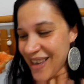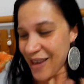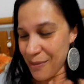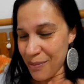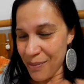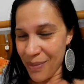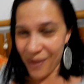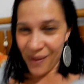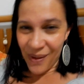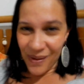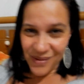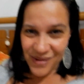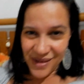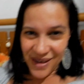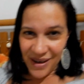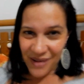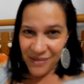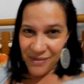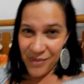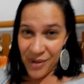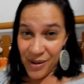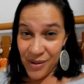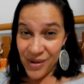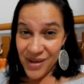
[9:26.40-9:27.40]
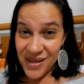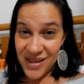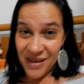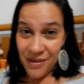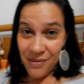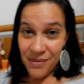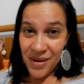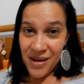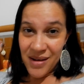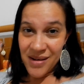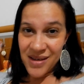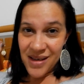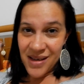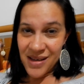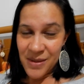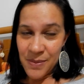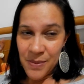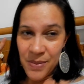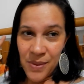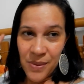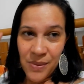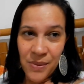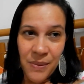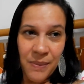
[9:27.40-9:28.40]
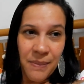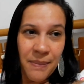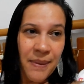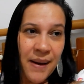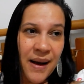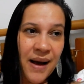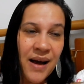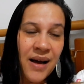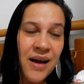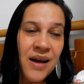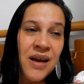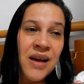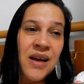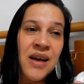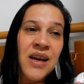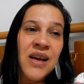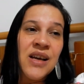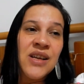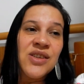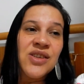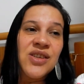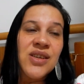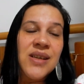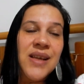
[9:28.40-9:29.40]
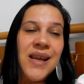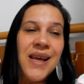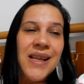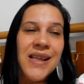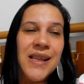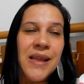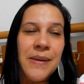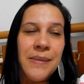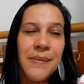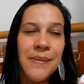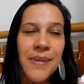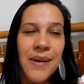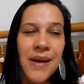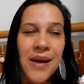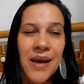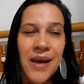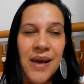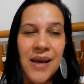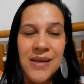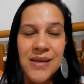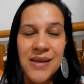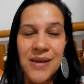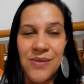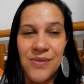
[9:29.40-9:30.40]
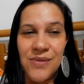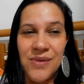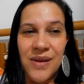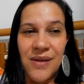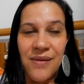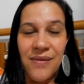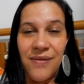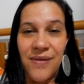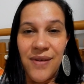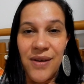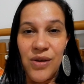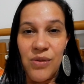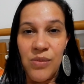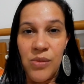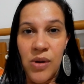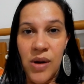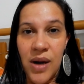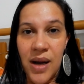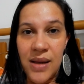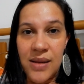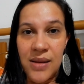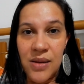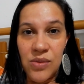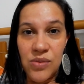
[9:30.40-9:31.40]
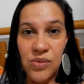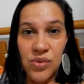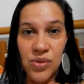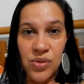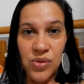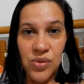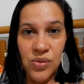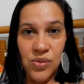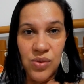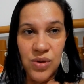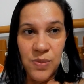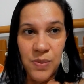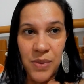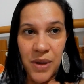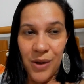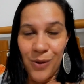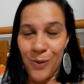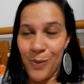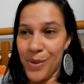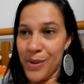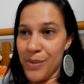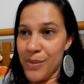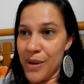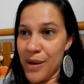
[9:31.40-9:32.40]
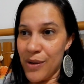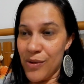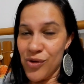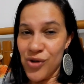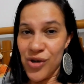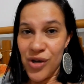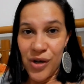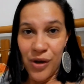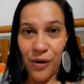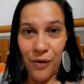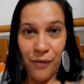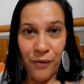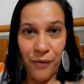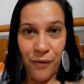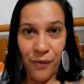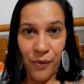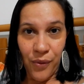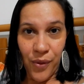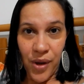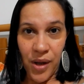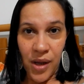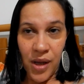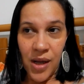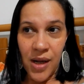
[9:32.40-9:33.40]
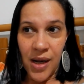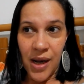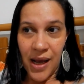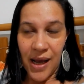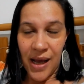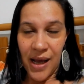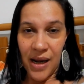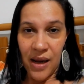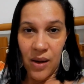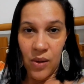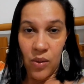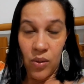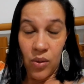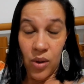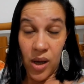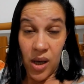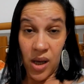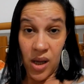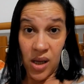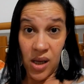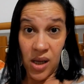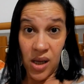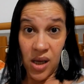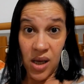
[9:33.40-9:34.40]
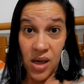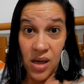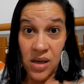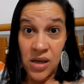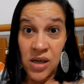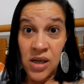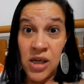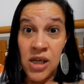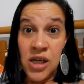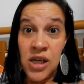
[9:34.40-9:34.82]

que bom, né? Uma coisa a menos a se preocupar. Tirei também a segunda via do meu cartão do SUS, porque no primeiro dia que eu fui naquela correria